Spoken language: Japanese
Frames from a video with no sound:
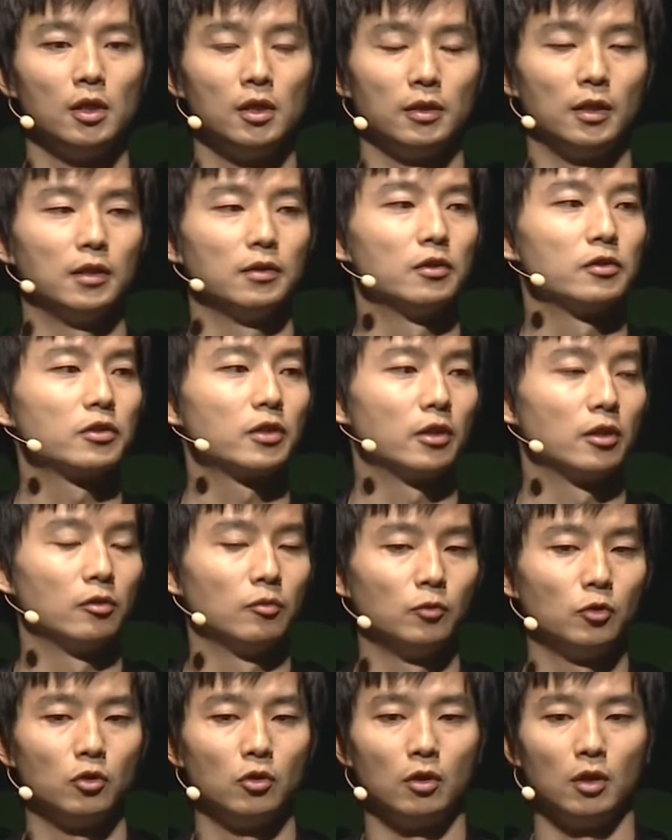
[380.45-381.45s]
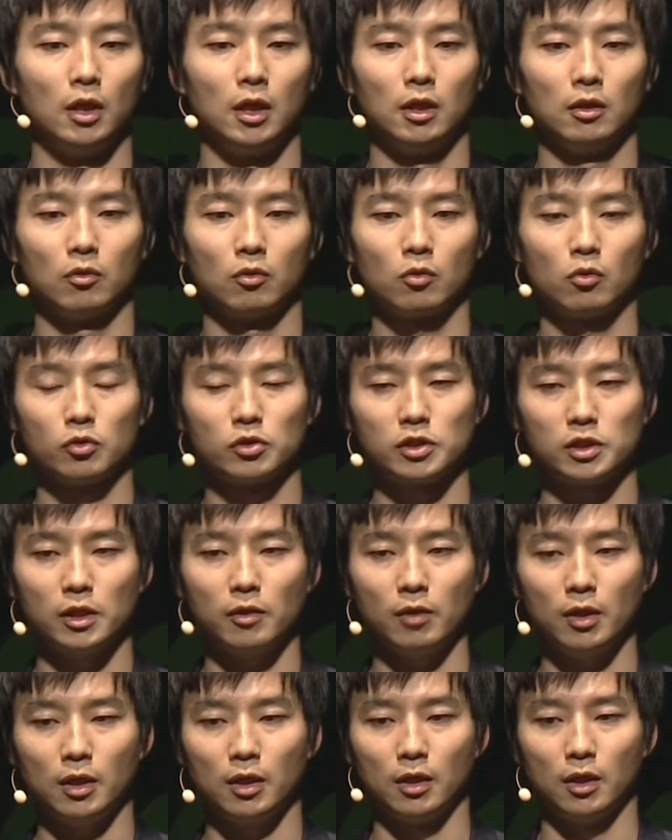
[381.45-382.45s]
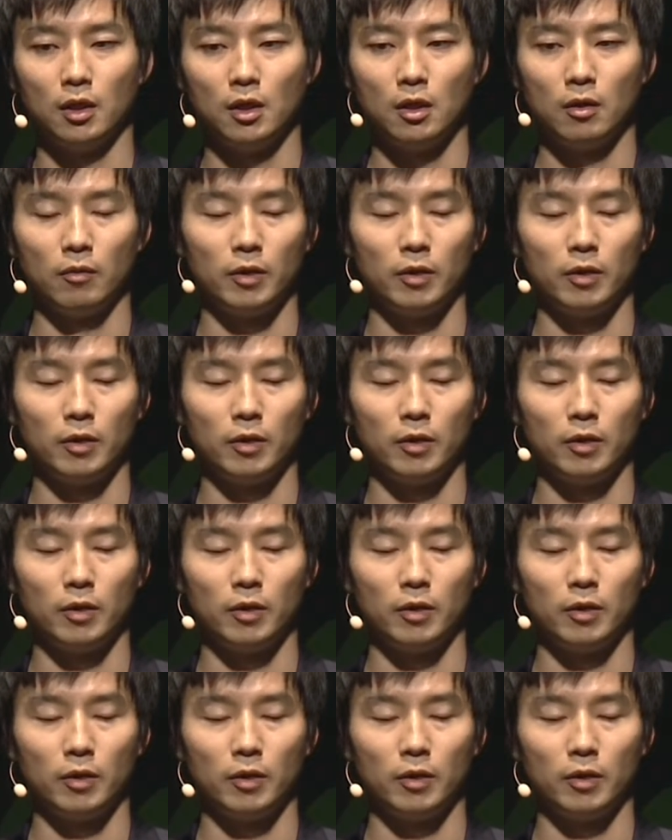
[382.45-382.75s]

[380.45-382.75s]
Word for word: なんですけれどもあのこちらは